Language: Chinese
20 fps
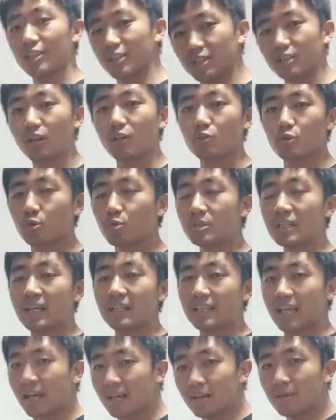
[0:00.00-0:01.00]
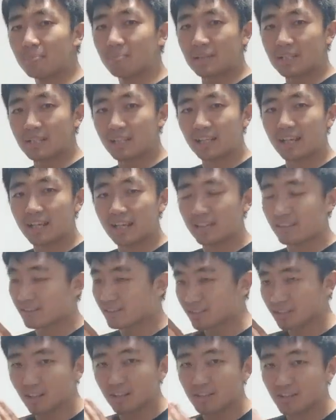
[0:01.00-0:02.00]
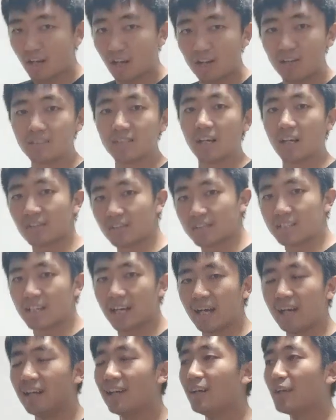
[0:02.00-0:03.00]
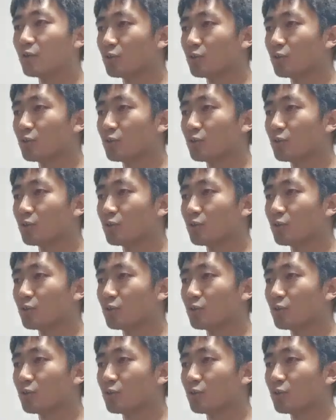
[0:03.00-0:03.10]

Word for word: 石头出现在比人类更早更早以前，